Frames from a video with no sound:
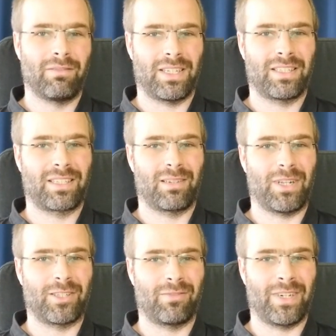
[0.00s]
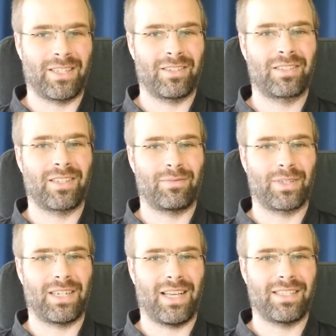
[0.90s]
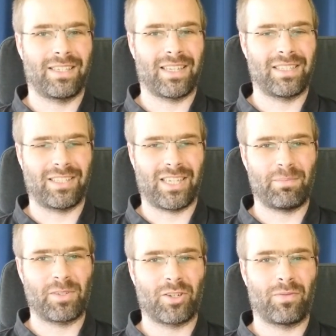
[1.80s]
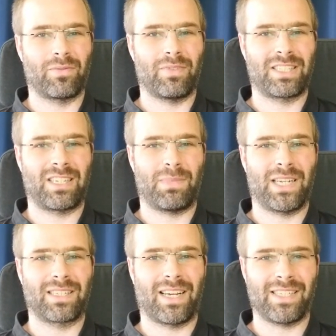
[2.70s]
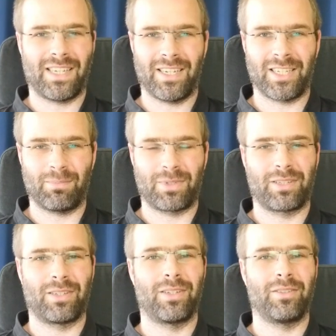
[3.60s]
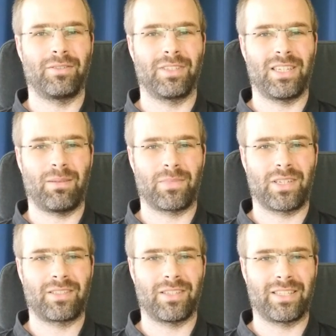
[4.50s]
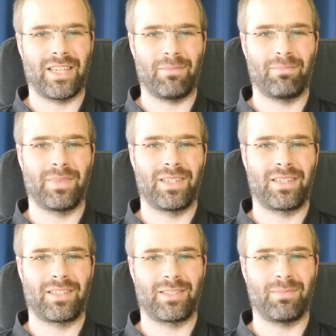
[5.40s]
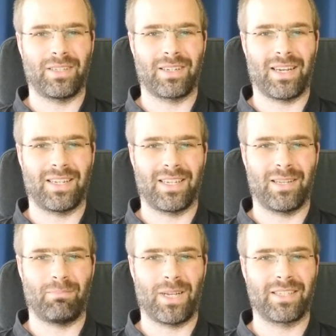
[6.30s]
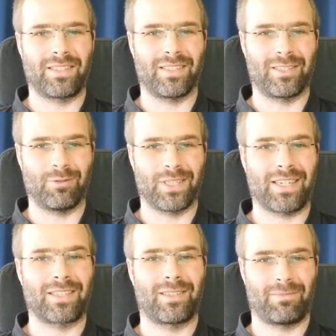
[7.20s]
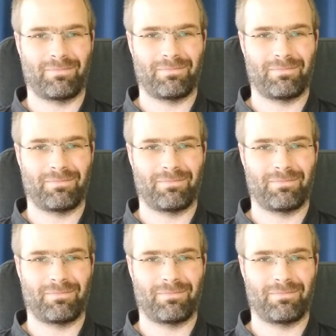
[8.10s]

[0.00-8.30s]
wenn es dann mal soweit ist, dann vergleiche ich ganz ergebnisoffen, was der Markt gerade hergibt und nehme das System, das mir gerade am meisten zusagt.